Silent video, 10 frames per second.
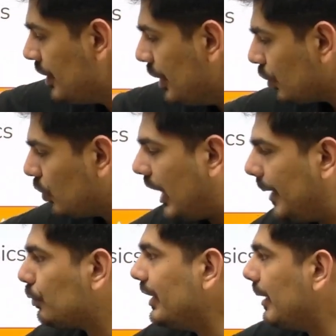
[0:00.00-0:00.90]
तो
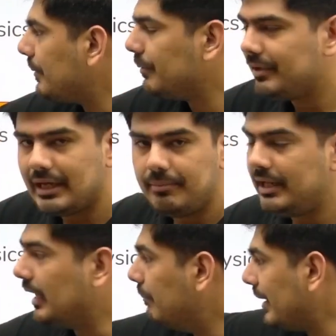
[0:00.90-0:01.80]
आपको यहाँ पर अभी क्या
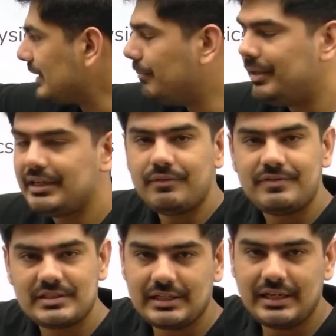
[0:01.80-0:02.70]
मिलेगा मैथमेटिकल
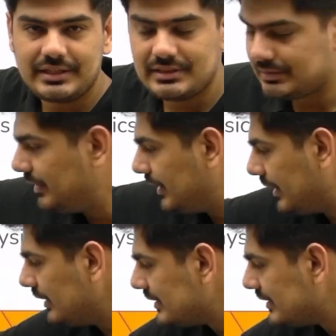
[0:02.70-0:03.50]
फिजिकल लेक्चर्स मिलेंगे